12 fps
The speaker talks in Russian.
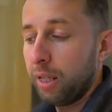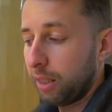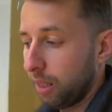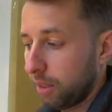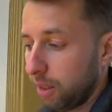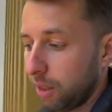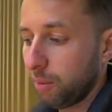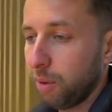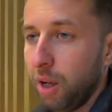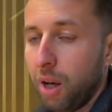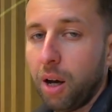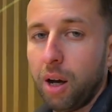и тогда с этим
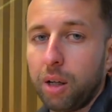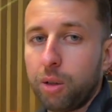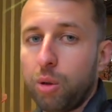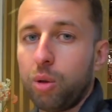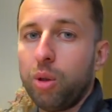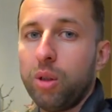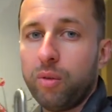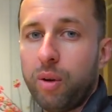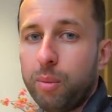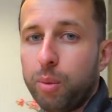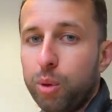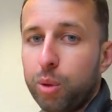QR-кодом а,
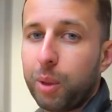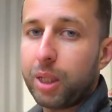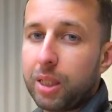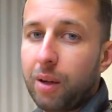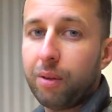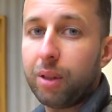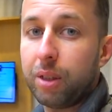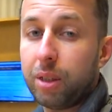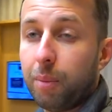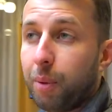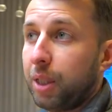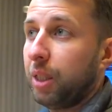вам будет предоставлена
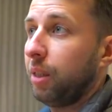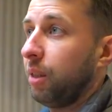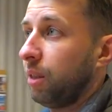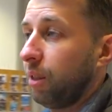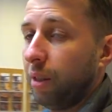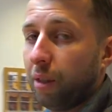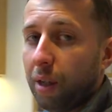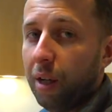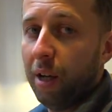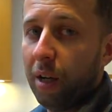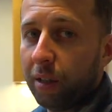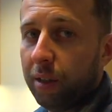10% скидка.
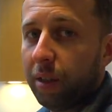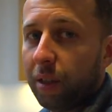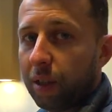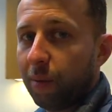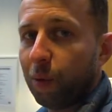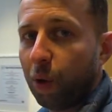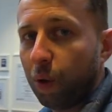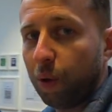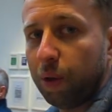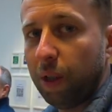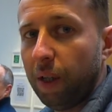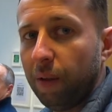Здесь есть немного
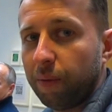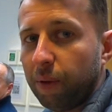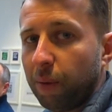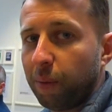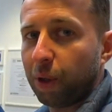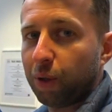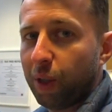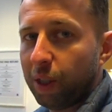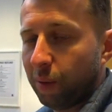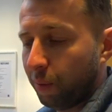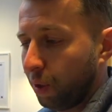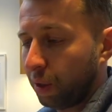людей, вы не
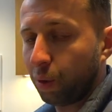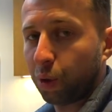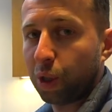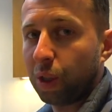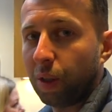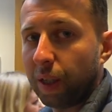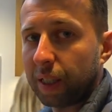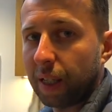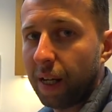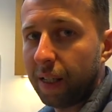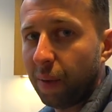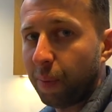переживайте, мы это уже сделали
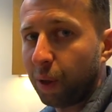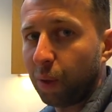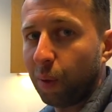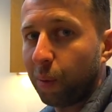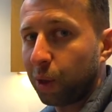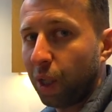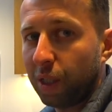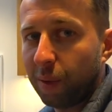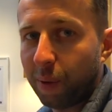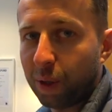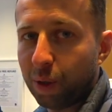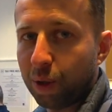заранее, поэтому нам ждать
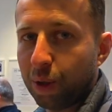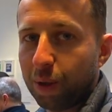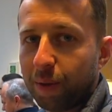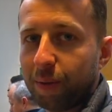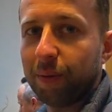не придется.